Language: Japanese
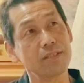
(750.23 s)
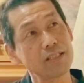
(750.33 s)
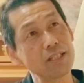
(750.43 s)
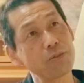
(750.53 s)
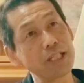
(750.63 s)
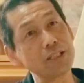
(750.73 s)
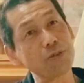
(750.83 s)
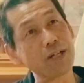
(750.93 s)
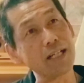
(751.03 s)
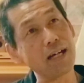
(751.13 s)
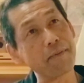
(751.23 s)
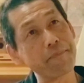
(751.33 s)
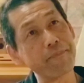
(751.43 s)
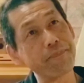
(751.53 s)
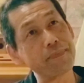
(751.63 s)
なんて表現しようかな。
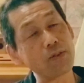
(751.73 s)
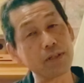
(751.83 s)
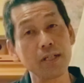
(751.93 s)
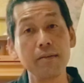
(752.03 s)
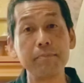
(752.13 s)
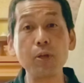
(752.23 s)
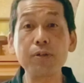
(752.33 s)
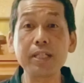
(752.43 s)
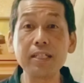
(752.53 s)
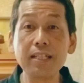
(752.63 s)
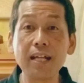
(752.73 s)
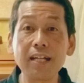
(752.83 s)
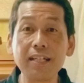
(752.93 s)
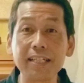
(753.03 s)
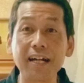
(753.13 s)
病気にな
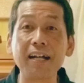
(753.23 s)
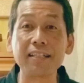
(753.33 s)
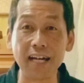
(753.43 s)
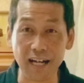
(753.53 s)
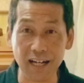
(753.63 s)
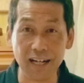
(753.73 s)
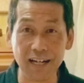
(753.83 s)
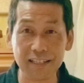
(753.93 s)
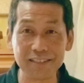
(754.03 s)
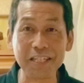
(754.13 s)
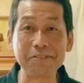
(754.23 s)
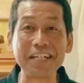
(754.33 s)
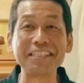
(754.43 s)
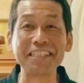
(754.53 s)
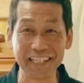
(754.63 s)
らない体っていう
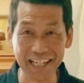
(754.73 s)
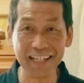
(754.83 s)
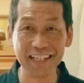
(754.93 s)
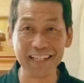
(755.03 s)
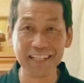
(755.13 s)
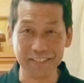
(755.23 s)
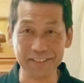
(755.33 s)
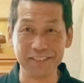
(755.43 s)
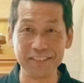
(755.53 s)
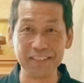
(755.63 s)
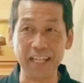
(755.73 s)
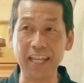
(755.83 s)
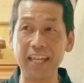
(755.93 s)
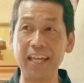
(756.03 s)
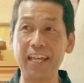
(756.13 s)
感じかな。
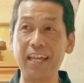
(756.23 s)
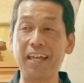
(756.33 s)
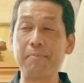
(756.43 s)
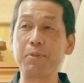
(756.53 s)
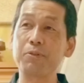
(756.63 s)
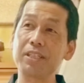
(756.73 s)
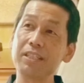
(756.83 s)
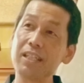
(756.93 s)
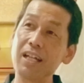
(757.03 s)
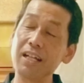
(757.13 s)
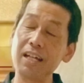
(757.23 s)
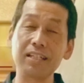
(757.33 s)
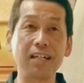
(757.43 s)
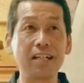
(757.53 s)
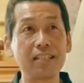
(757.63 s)
病気にならな
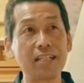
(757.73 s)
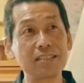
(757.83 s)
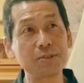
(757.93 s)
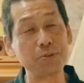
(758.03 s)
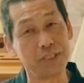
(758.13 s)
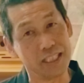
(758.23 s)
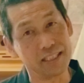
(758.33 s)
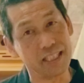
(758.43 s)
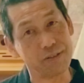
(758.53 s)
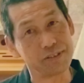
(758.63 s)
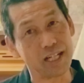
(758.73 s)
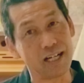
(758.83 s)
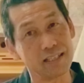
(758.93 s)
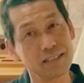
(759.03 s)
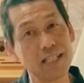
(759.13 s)
い体作りっていう
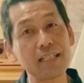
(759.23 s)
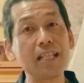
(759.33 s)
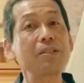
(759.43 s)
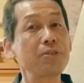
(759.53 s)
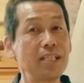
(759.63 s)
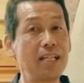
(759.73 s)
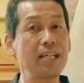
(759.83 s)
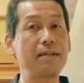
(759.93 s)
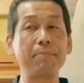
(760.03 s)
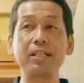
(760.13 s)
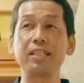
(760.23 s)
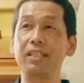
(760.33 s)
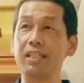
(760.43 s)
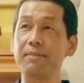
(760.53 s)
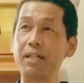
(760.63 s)
か。だったとしたら、やっぱ
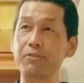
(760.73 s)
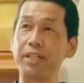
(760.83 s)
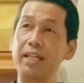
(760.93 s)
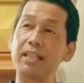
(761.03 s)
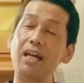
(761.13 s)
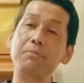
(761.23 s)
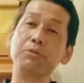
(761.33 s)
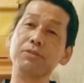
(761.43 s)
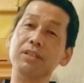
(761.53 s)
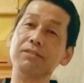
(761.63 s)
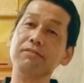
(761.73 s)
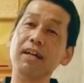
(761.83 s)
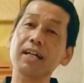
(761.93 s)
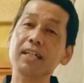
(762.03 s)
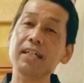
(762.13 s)
り今の現代病っていうの
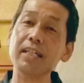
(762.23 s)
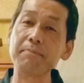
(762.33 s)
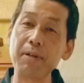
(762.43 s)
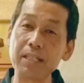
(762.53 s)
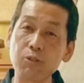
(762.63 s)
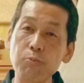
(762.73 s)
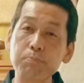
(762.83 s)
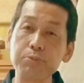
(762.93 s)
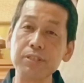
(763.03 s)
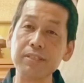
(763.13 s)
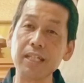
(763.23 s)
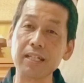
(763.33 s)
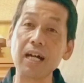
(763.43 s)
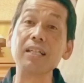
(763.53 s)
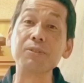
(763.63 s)
は、やっぱりトップって言った
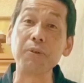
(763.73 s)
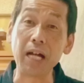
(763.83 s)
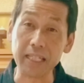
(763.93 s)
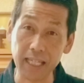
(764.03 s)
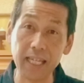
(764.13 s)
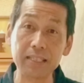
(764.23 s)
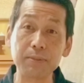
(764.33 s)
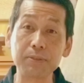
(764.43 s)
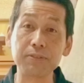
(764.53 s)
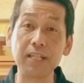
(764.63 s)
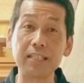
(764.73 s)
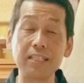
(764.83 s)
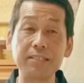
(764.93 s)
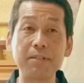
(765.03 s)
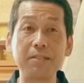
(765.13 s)
ら癌とかね、そういうことになっ
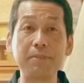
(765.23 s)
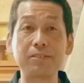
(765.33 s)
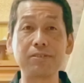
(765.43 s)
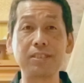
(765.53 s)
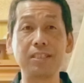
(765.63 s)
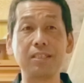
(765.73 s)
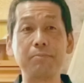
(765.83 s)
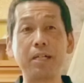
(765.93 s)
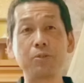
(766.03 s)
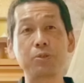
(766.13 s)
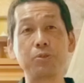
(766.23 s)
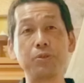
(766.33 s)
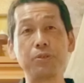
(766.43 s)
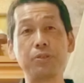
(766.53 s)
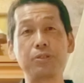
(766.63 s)
てしまいますし、今のそ
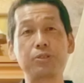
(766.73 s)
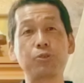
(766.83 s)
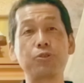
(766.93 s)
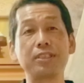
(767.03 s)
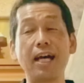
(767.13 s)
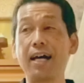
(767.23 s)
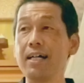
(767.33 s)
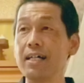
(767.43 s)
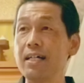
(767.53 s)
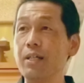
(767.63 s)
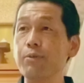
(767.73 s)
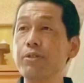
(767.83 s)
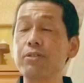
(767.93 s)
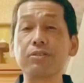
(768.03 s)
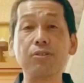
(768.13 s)
の、ちょっとした
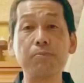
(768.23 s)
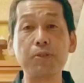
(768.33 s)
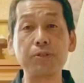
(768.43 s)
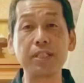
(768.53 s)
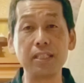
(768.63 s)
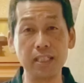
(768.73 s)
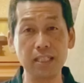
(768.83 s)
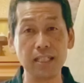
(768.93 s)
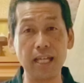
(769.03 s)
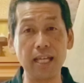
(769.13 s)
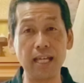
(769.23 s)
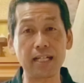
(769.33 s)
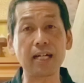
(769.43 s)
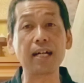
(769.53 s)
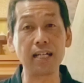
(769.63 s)
ウイルスの病気に、
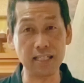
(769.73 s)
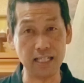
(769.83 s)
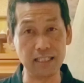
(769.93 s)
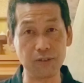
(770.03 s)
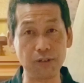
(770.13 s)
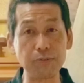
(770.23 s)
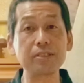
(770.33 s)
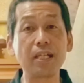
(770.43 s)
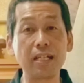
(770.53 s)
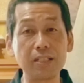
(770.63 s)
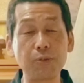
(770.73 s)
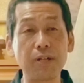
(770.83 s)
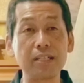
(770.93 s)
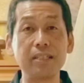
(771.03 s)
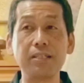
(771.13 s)
かからないとか、うつさないと
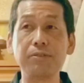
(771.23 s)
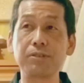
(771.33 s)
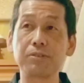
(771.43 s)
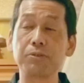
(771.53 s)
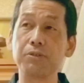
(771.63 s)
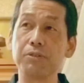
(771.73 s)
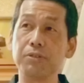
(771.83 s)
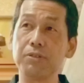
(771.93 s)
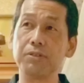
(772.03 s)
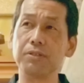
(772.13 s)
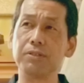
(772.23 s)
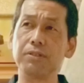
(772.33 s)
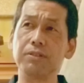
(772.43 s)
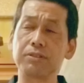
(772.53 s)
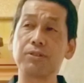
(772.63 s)
かっていう、そ
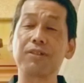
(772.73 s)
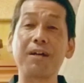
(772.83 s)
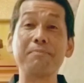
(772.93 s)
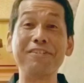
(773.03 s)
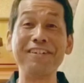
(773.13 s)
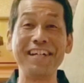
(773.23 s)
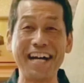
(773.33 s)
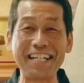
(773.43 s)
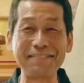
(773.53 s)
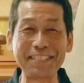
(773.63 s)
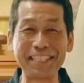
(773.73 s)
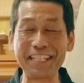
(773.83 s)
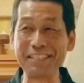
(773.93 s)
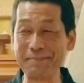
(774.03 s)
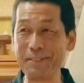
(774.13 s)
の、スローガンもあります
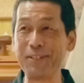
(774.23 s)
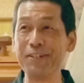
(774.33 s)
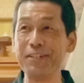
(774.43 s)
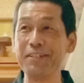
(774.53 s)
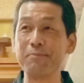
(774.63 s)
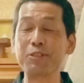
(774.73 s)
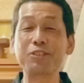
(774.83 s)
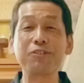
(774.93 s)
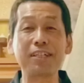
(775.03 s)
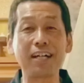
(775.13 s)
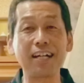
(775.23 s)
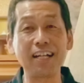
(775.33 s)
けれども、もちろん